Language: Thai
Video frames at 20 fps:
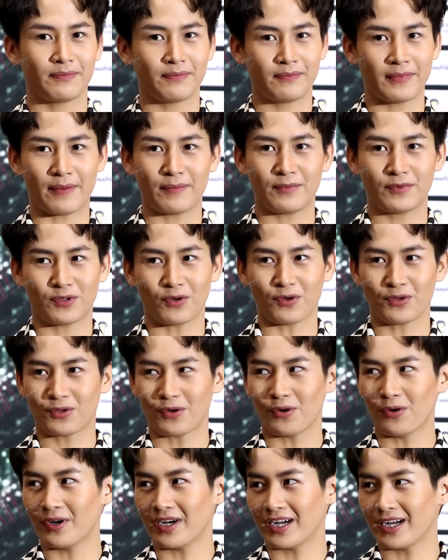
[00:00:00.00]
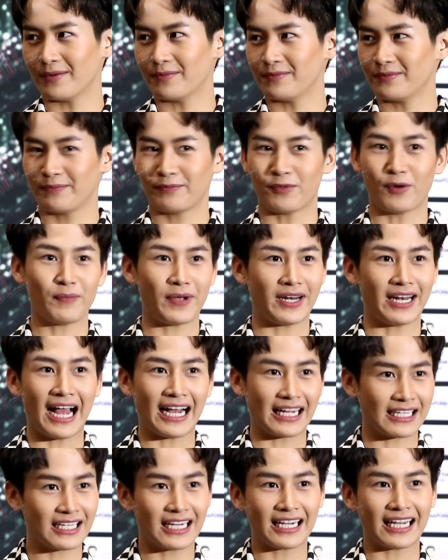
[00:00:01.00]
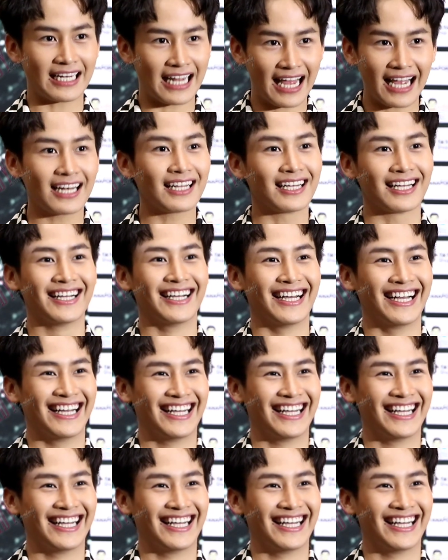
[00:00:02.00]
แบบโจโจครับผมเป็นหางเครื่องให้ได้เลย